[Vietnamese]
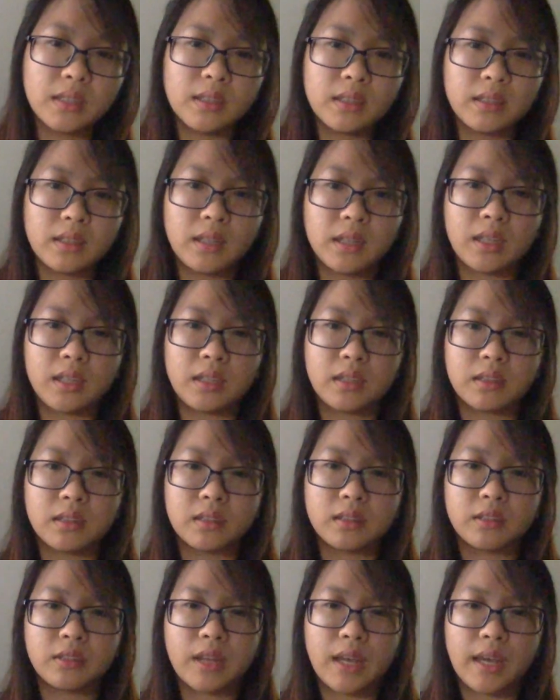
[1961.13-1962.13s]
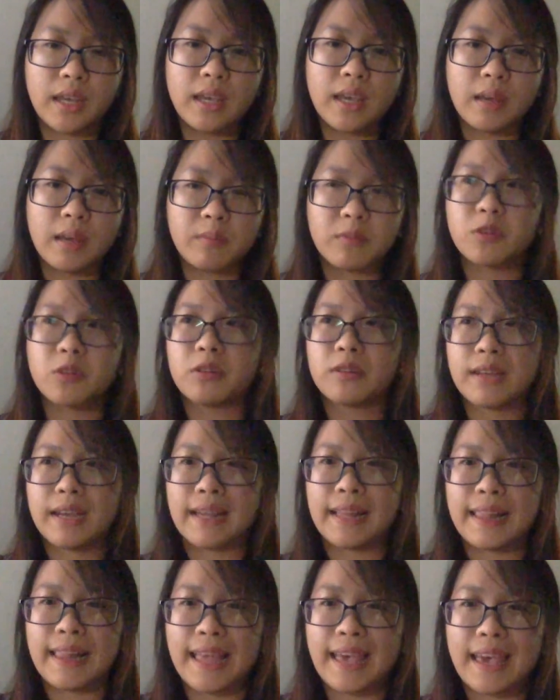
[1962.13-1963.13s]
thì từ đấy em rút ra
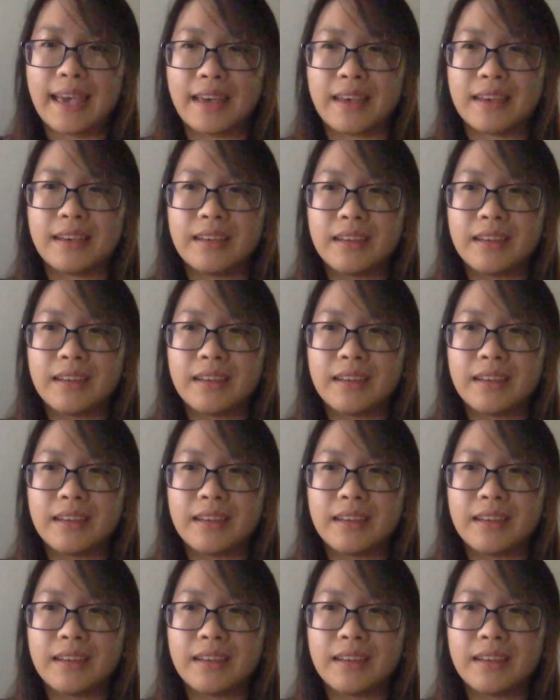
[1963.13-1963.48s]
là